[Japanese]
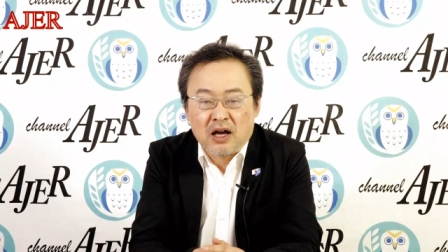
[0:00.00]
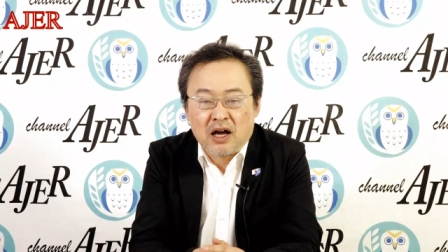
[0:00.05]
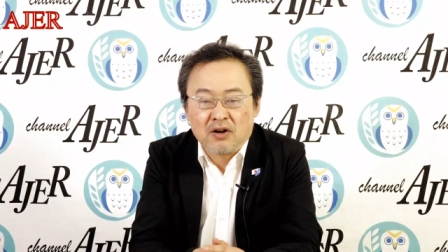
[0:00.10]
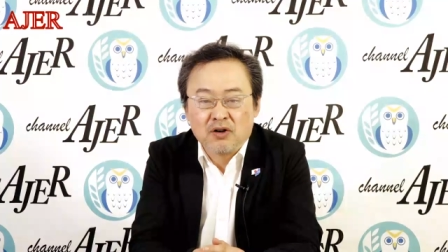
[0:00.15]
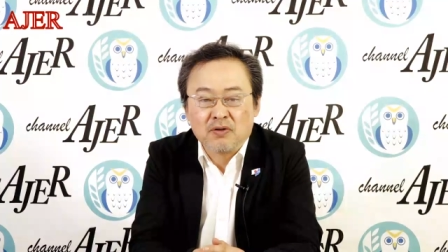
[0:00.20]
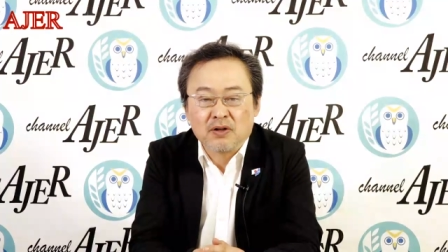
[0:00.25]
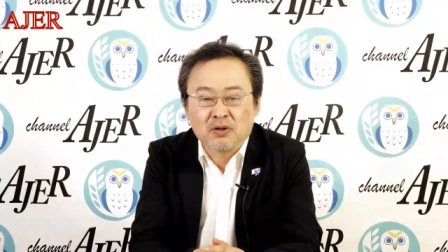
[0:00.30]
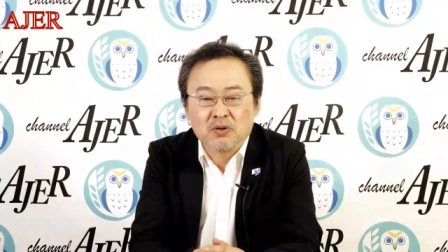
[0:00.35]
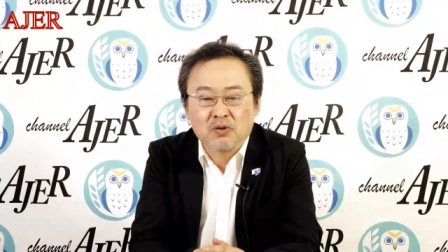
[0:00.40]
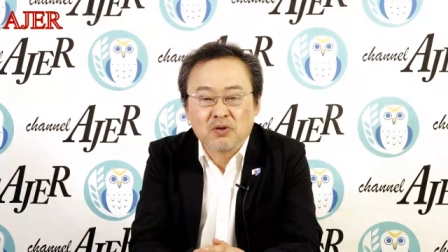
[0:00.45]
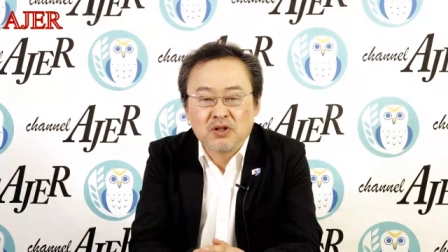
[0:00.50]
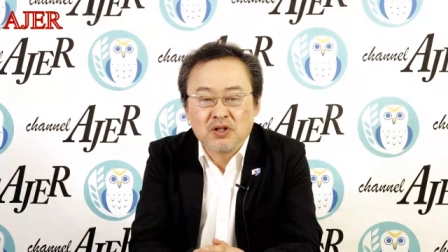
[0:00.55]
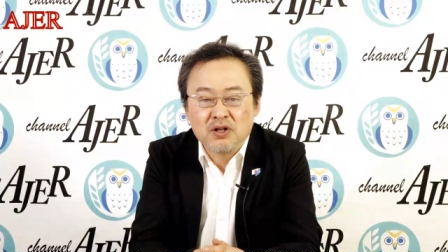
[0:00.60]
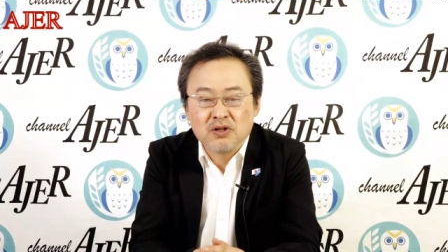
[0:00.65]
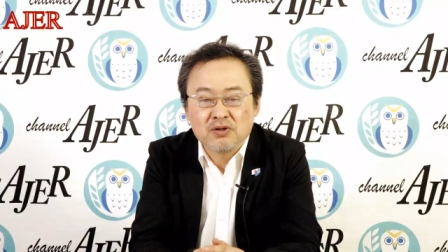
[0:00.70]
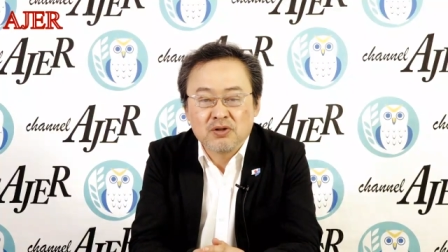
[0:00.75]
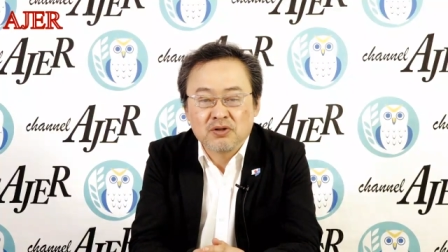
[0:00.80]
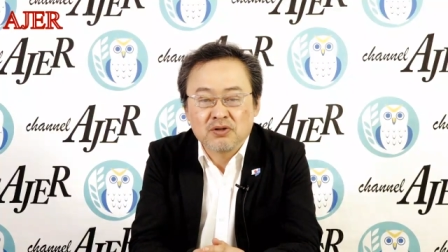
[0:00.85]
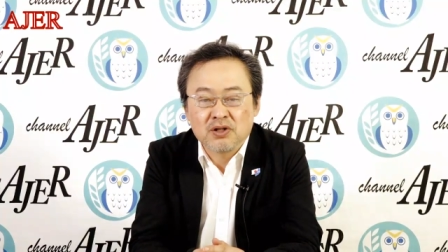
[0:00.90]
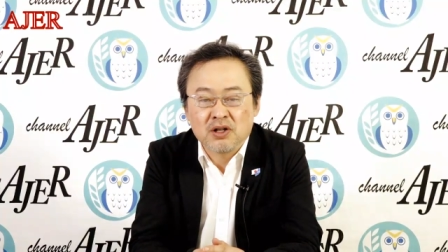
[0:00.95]
あるいは特
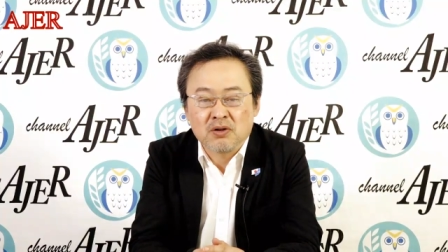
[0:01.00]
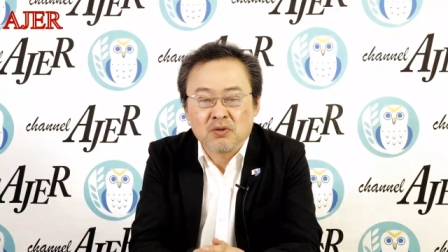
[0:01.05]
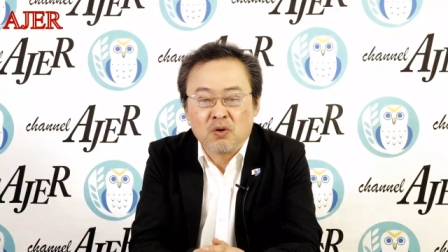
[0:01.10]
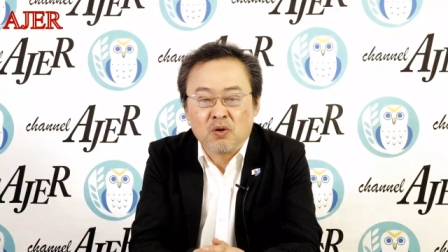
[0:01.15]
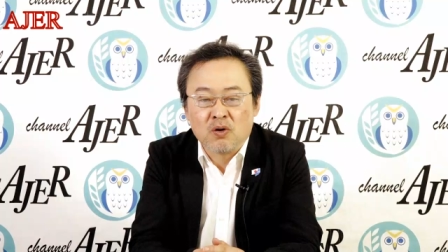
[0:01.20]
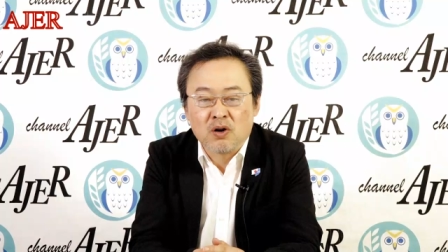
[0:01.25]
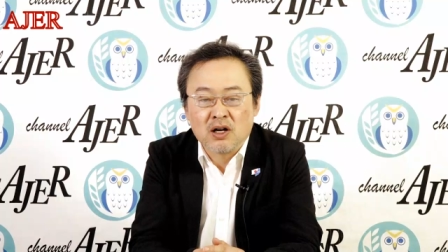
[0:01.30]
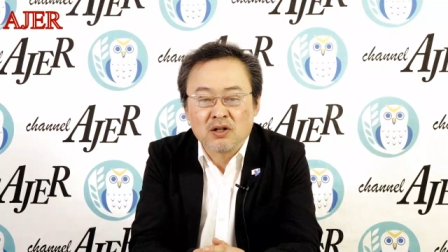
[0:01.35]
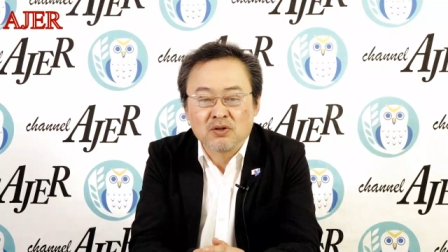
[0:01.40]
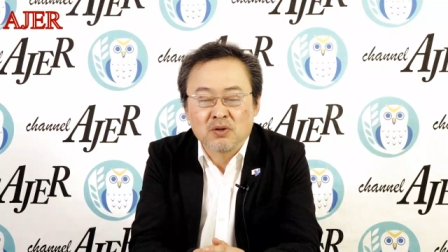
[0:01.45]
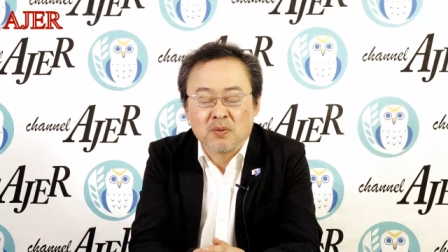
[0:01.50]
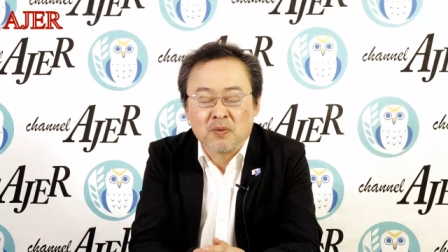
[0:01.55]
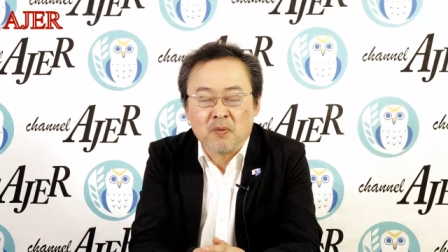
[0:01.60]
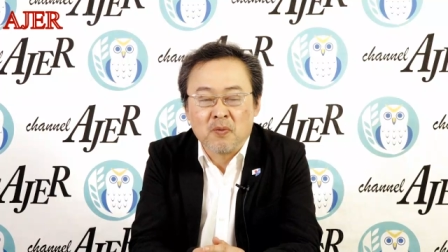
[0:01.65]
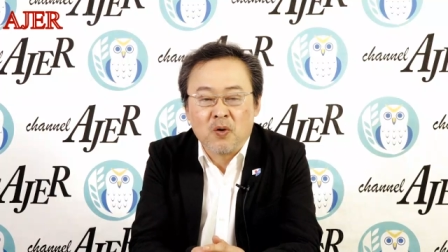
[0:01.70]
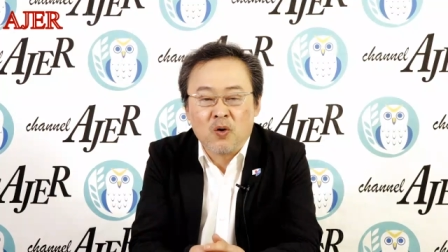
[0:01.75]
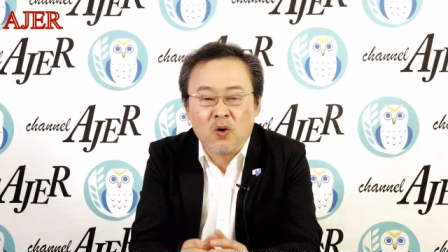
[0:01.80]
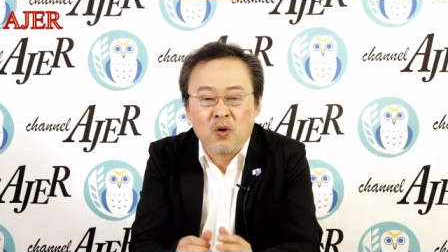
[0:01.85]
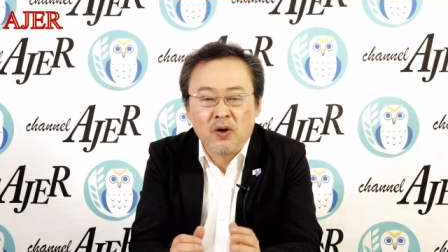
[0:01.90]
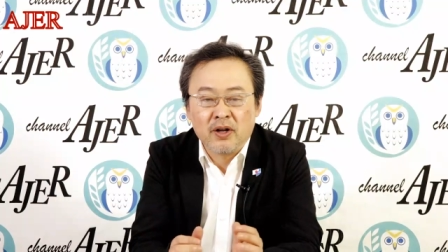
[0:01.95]
定失踪者のご家族
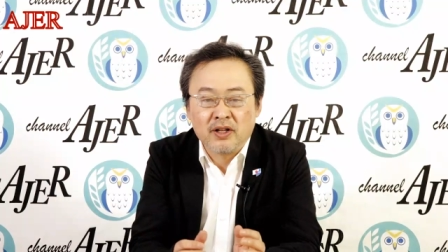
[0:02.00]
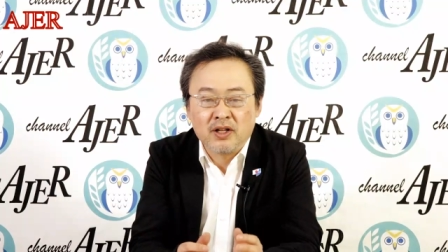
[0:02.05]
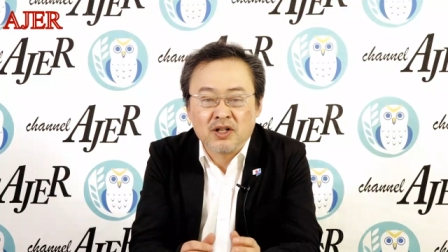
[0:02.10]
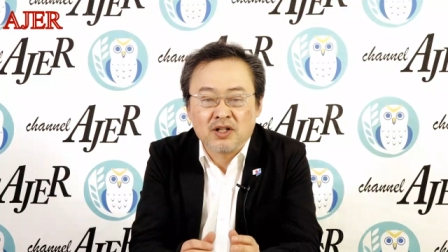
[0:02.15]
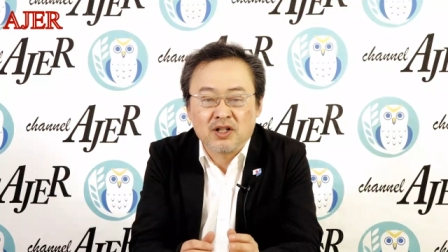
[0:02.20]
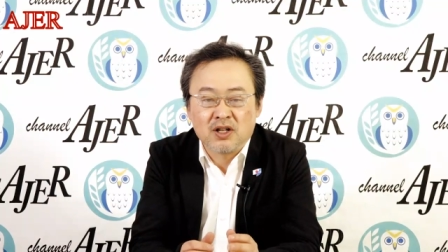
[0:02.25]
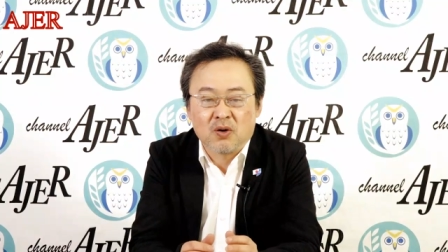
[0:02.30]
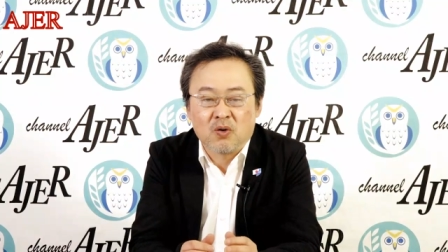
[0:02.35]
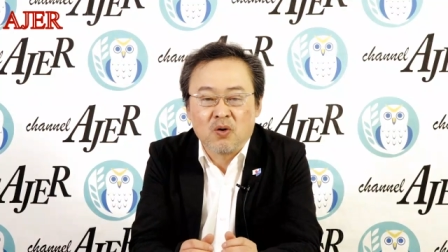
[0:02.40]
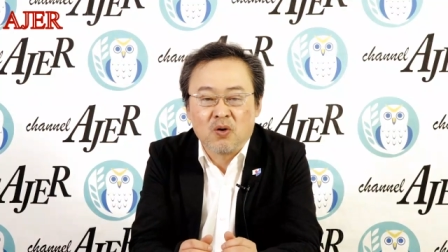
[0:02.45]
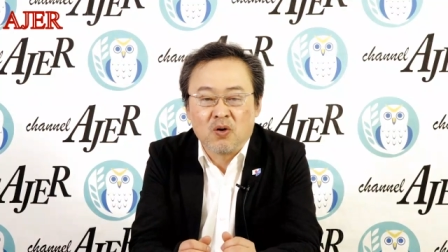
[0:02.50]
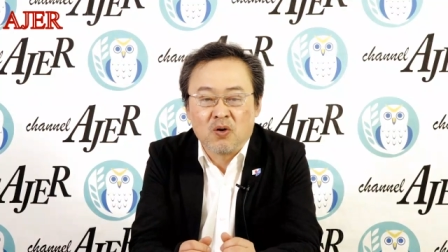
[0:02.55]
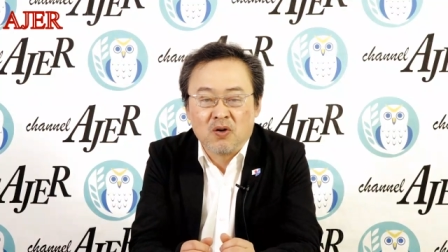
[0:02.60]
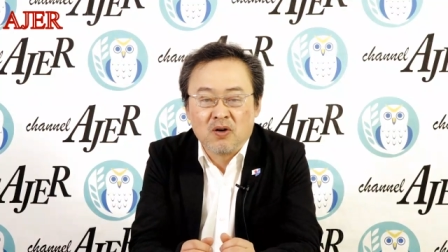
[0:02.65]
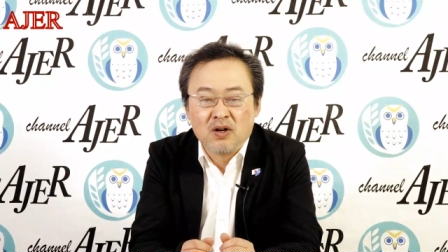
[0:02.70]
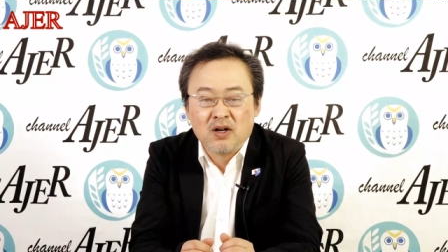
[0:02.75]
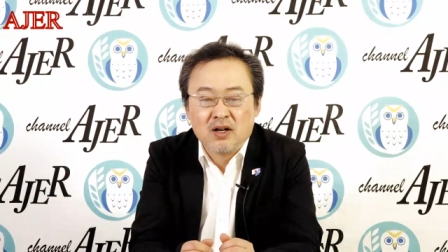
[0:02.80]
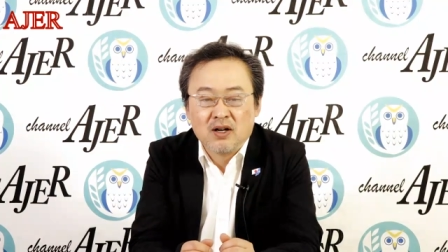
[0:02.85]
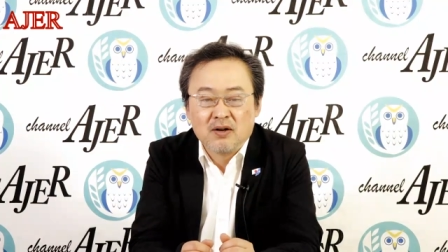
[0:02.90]
も応援に来てこ